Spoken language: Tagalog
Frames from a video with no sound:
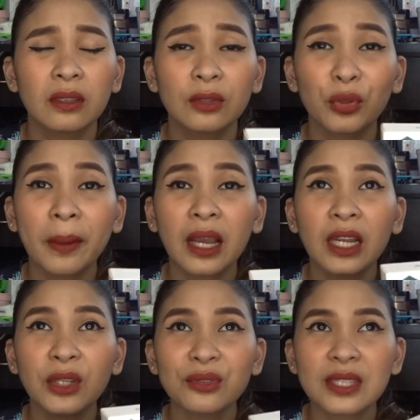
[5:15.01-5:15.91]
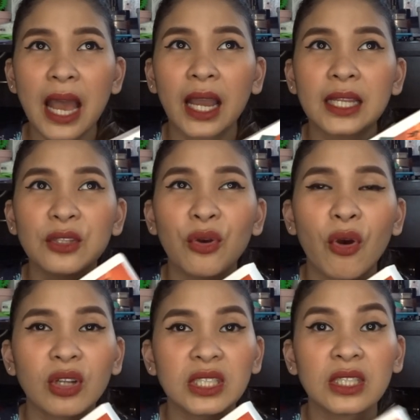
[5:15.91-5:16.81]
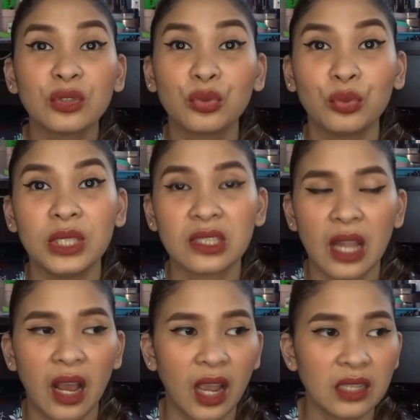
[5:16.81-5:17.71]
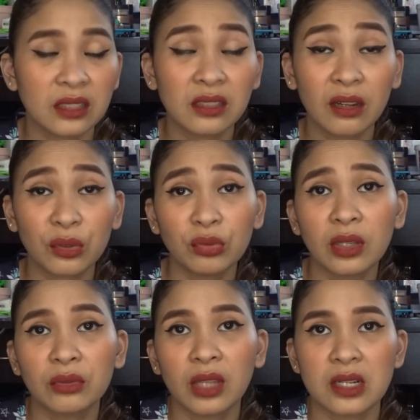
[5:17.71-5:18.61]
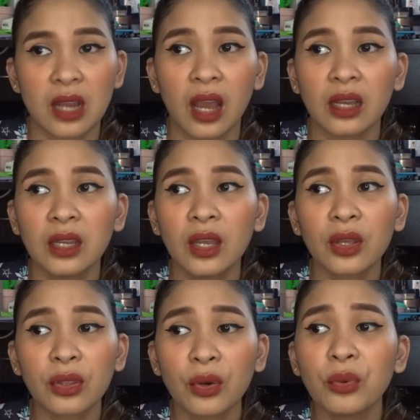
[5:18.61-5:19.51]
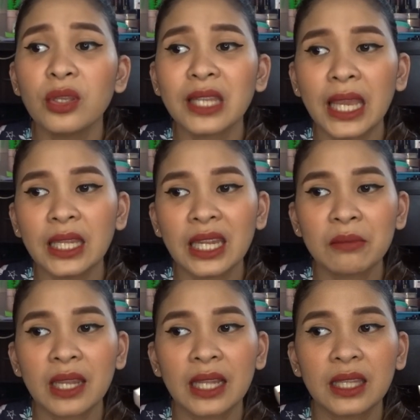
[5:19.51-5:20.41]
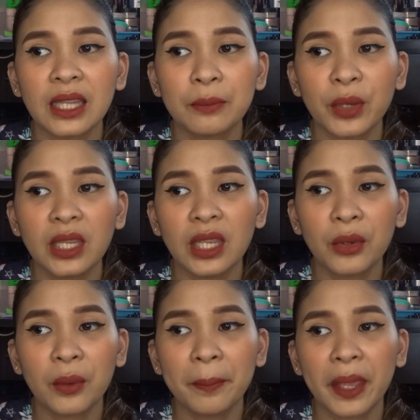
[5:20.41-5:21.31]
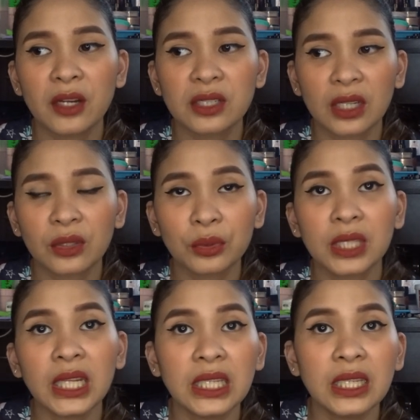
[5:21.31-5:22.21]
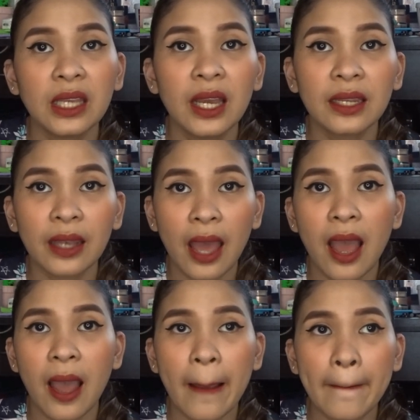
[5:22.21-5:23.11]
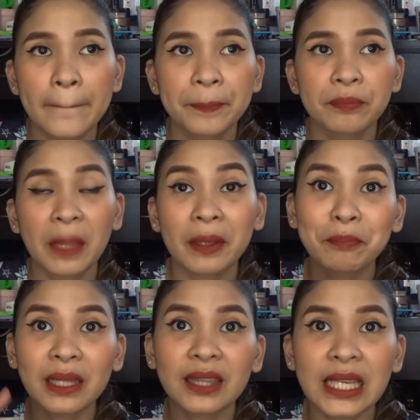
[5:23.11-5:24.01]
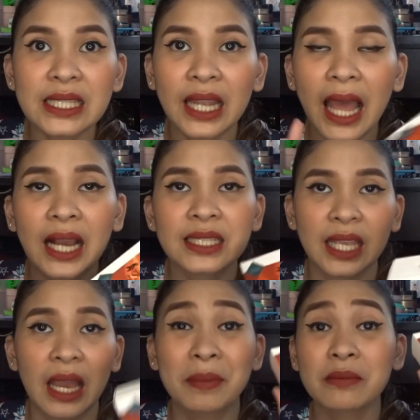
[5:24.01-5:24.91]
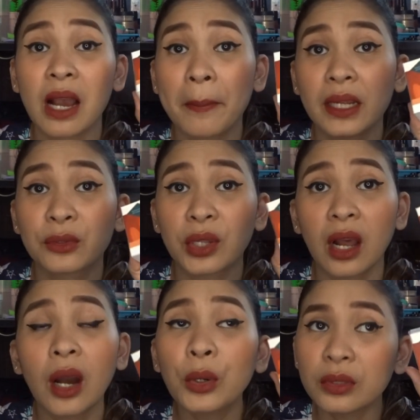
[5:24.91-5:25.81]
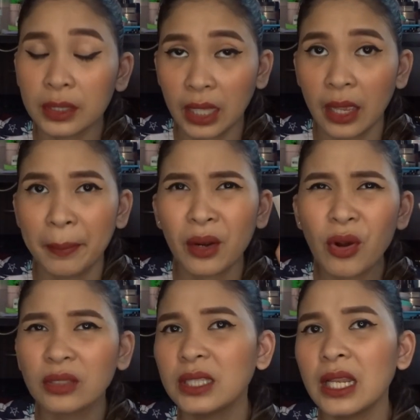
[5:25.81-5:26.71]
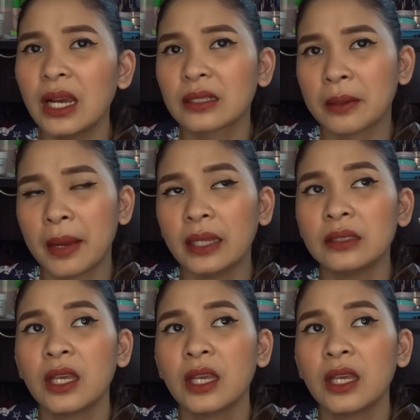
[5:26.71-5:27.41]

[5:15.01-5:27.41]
Tumagal yun sa akin yung project ng 2 weeks lang guys, kasi natunaw na siya. So, though yun nga, hindi naman natin pwedeng i-compare siya totally na dapat pantay sila kasi nga, mas makapal ko lang kaunti. Pero konti lang naman.